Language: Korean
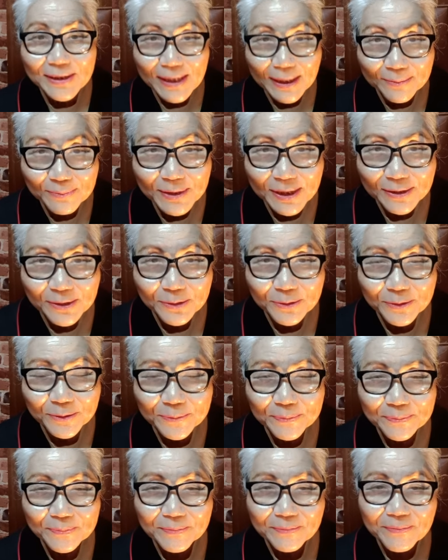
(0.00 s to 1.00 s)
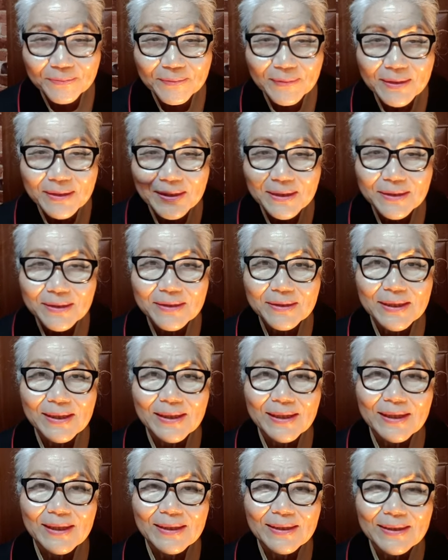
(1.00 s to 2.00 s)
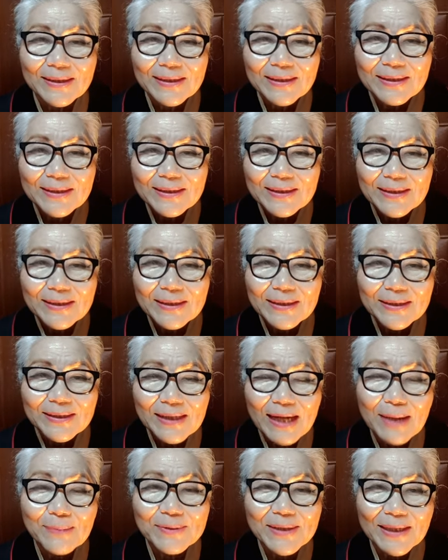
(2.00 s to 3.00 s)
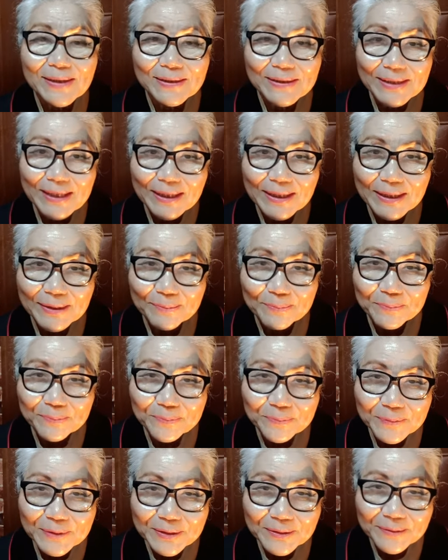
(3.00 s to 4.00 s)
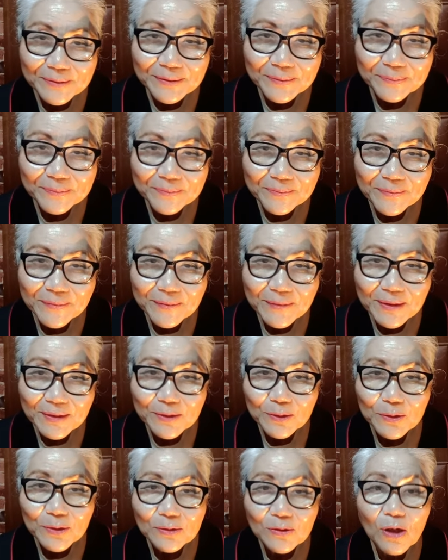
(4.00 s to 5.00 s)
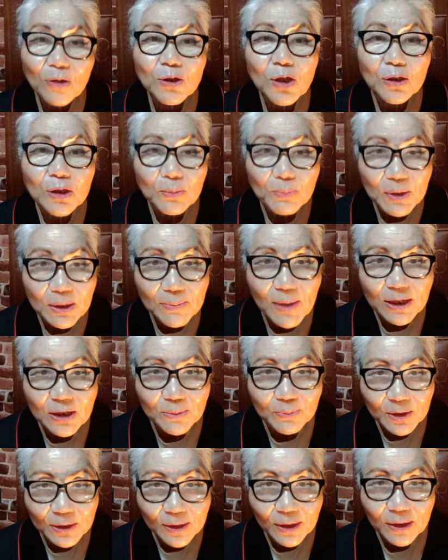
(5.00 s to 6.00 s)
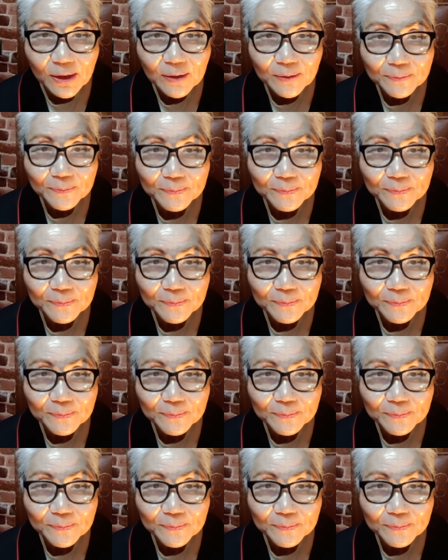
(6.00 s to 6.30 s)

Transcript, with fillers: 감사죠. 하 이렇게 예, 감사하는 사람은 성령님이 임하십니다.